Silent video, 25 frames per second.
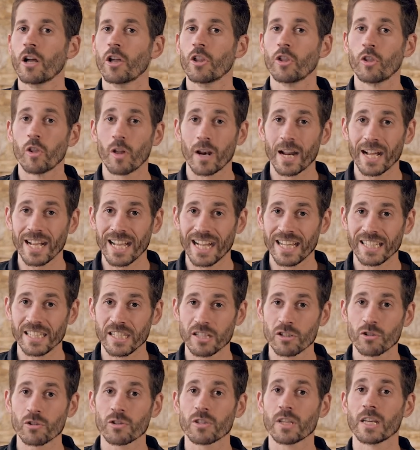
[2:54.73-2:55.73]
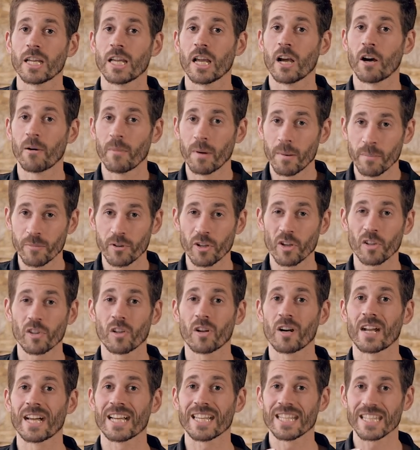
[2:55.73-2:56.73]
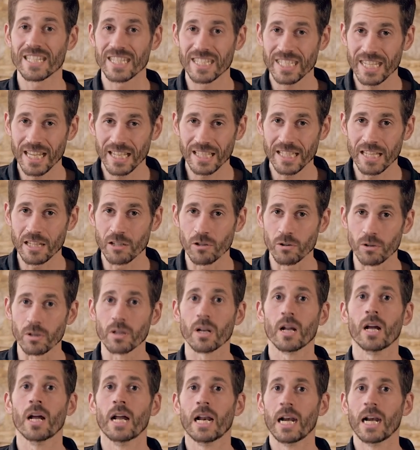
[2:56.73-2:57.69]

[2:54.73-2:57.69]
dans la gratitude et en même temps dans la certitude.